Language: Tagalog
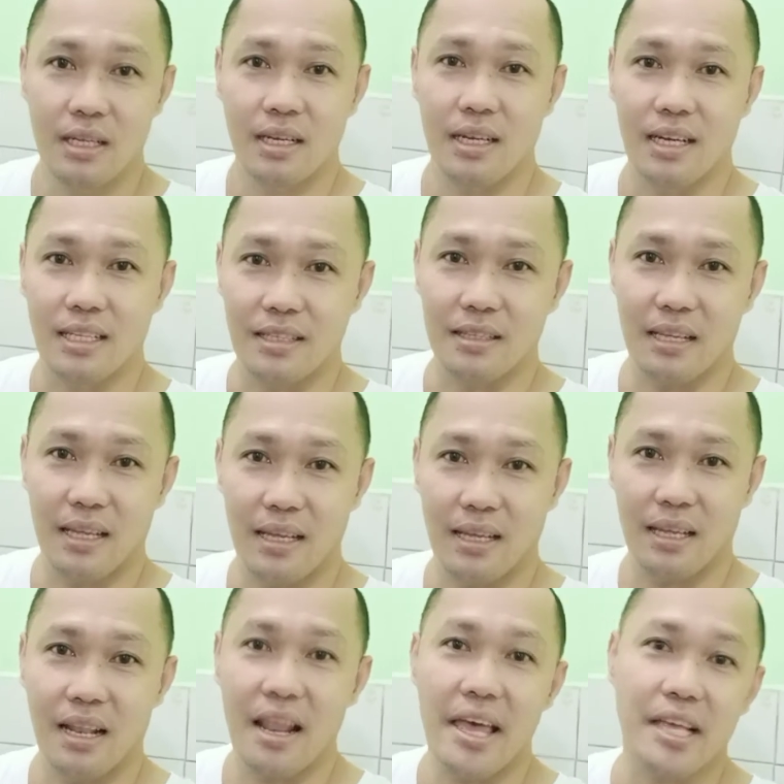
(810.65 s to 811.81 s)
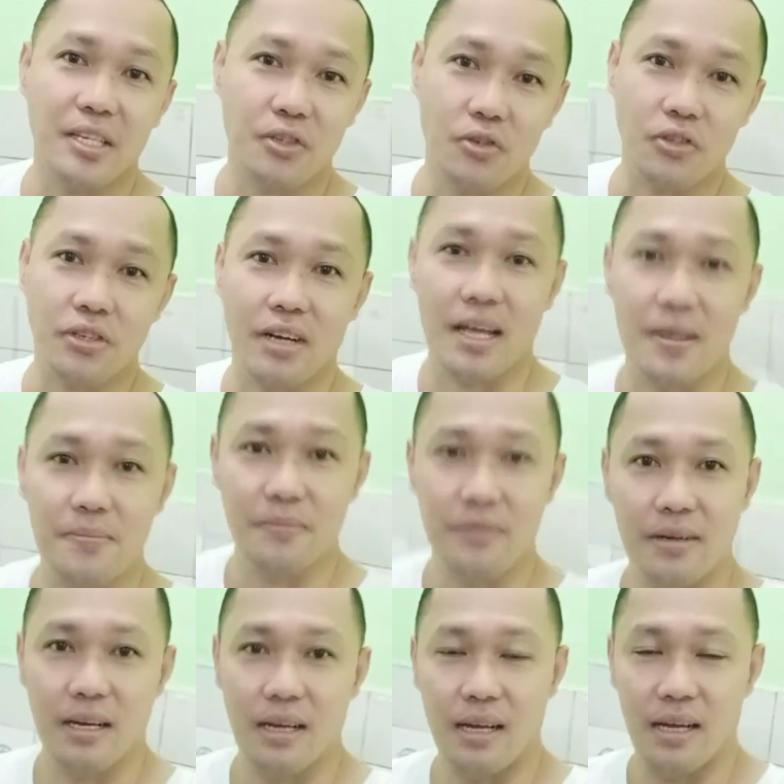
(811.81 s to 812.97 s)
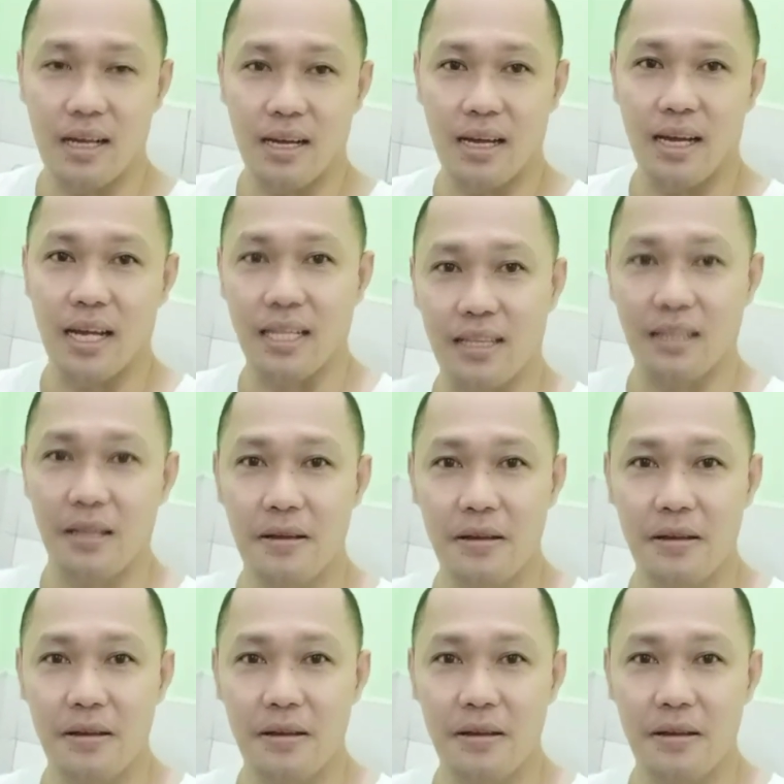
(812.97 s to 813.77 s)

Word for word: At i-like, subscribe, at